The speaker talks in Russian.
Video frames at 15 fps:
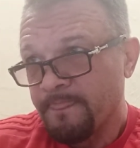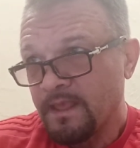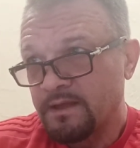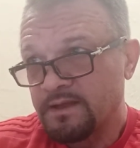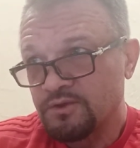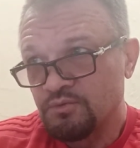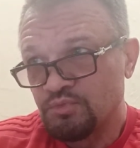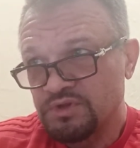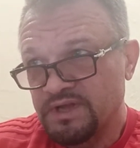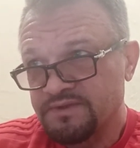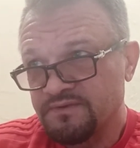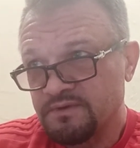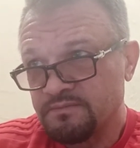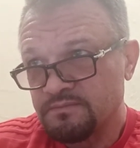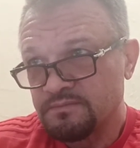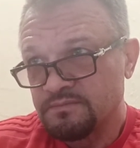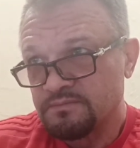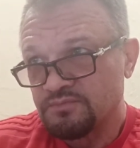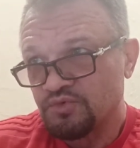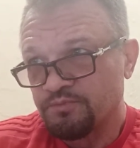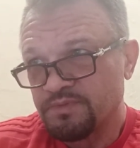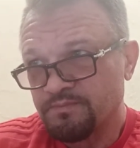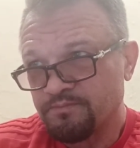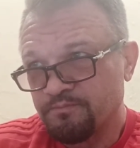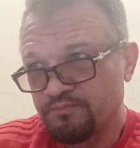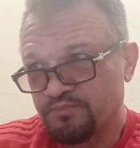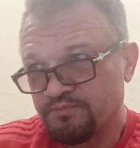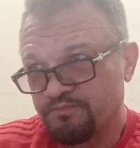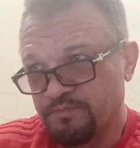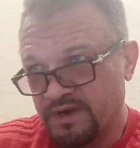я думаю, Латвия ну,
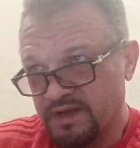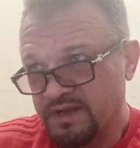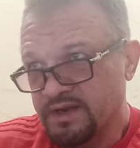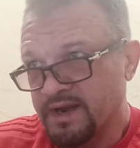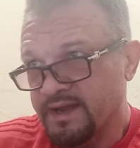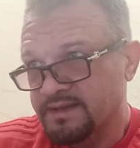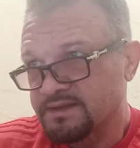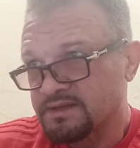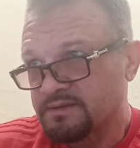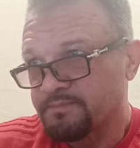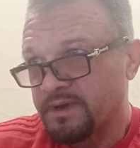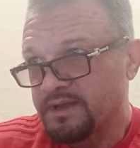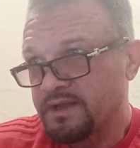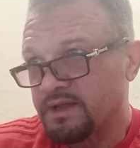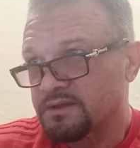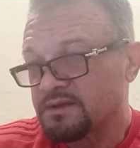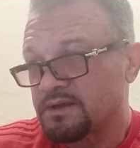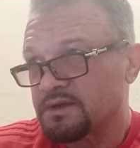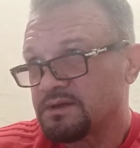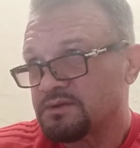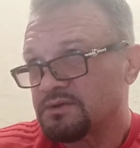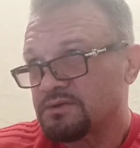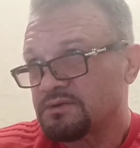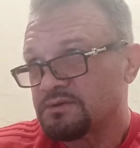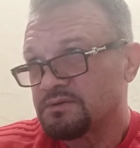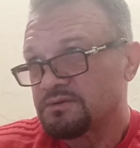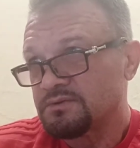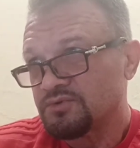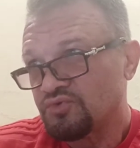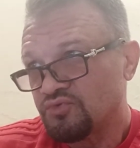проиграет, это понятно,
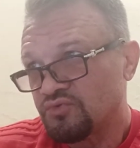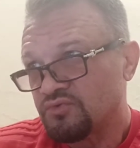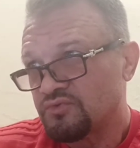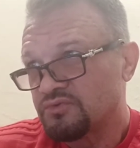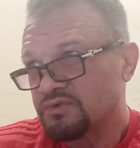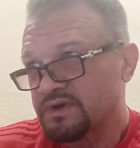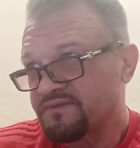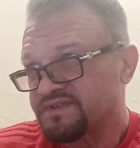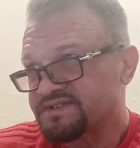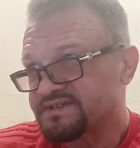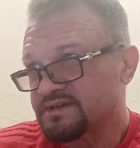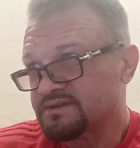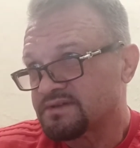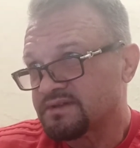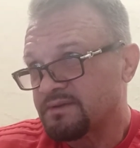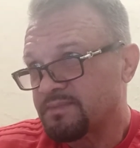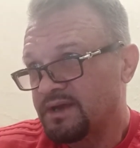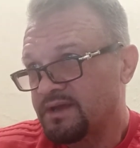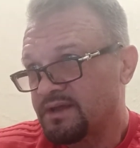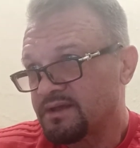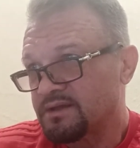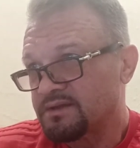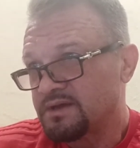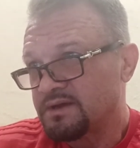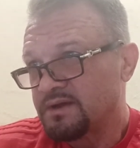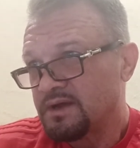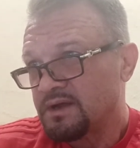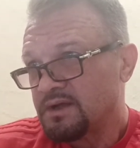но ну, коэффициенты-то маленькие, да